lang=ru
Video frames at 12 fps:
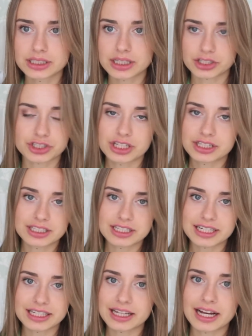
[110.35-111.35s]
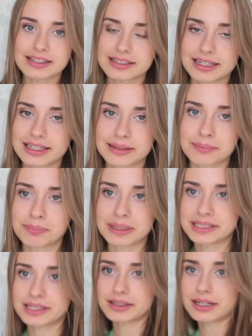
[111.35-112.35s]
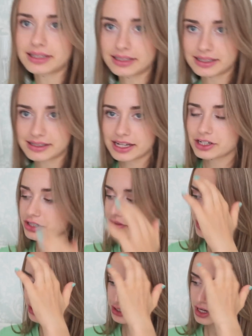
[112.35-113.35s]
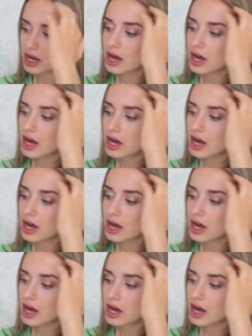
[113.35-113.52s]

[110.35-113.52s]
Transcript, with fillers: Так что это не китайская там подделка, это настоящая вещь.